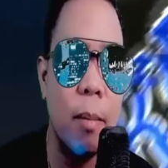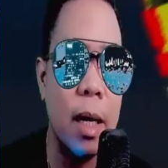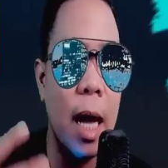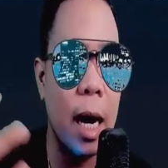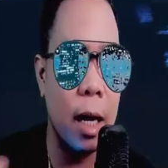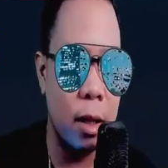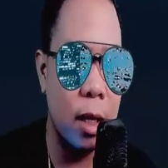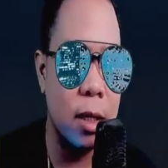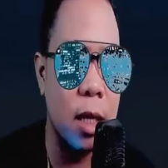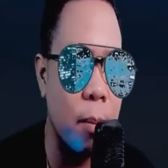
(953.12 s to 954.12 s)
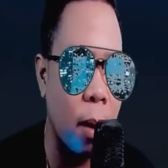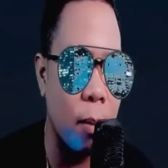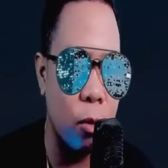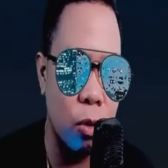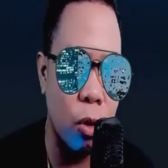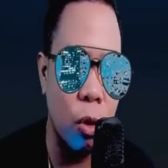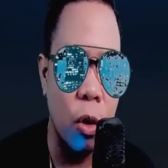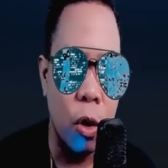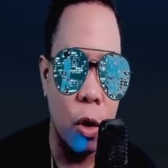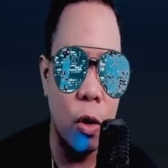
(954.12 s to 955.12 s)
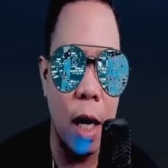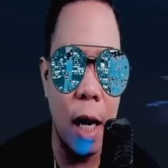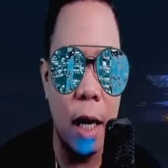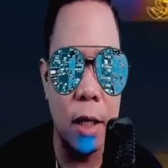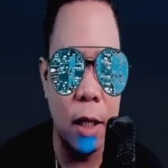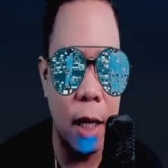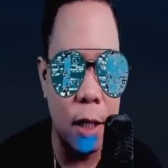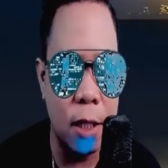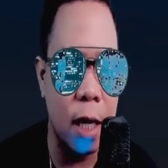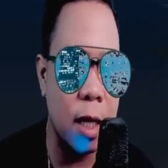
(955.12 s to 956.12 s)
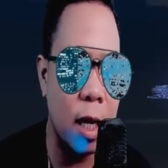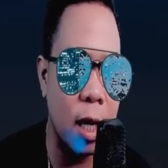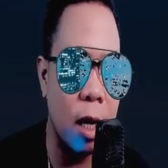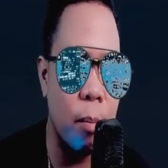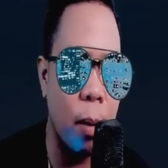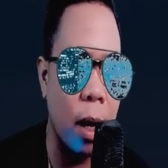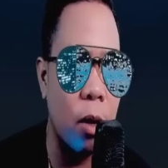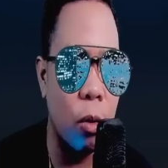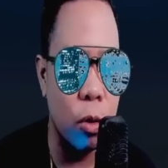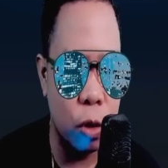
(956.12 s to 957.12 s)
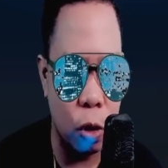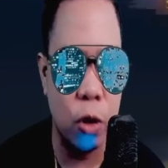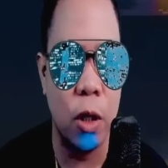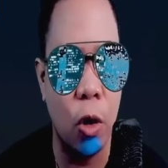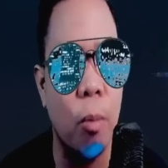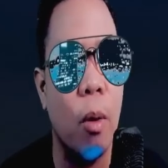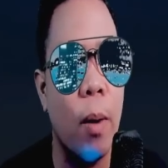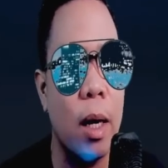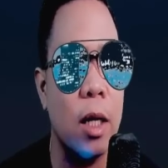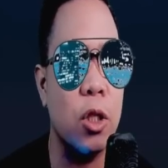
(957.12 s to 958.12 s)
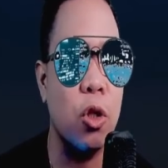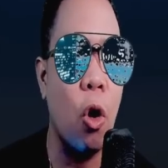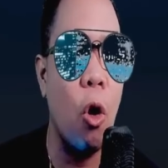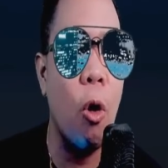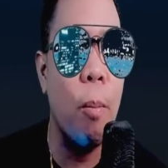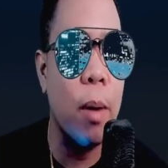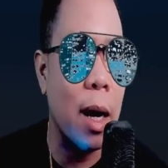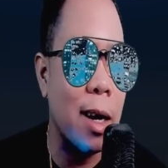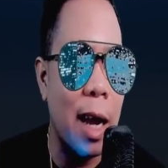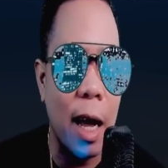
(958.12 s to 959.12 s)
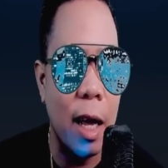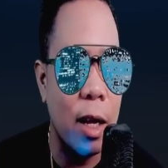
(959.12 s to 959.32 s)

mangyari din sa ibang mundo. 'Yun nga lang sinadya talaga ng Panginoong Diyos na gumawa ng sobrang laking